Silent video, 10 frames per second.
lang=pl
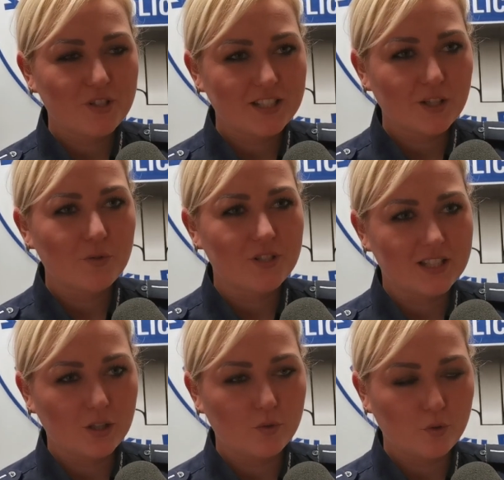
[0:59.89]
wszystkich
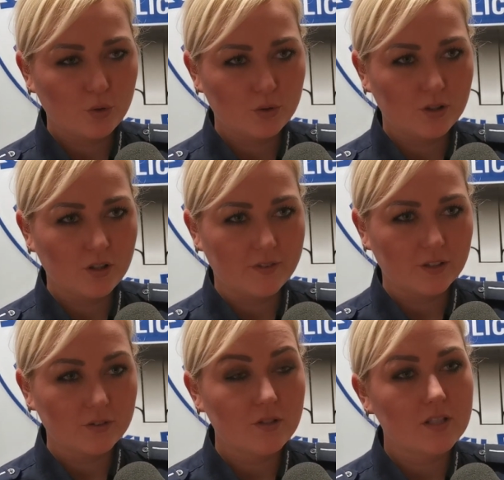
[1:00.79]
uczestników ruchu
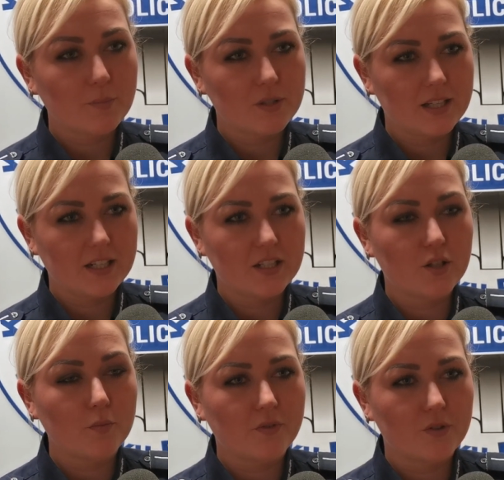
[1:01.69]
drogowego do zapoznania się z
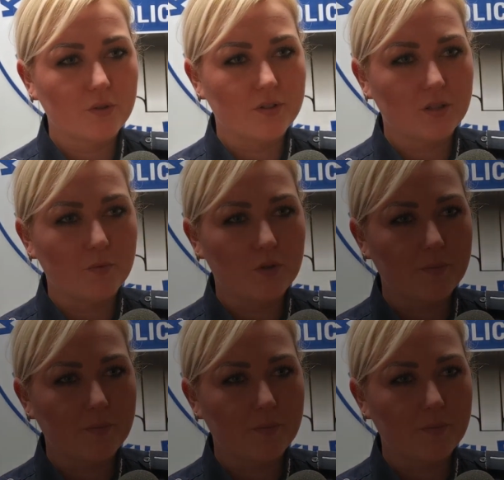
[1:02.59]
obowiązującymi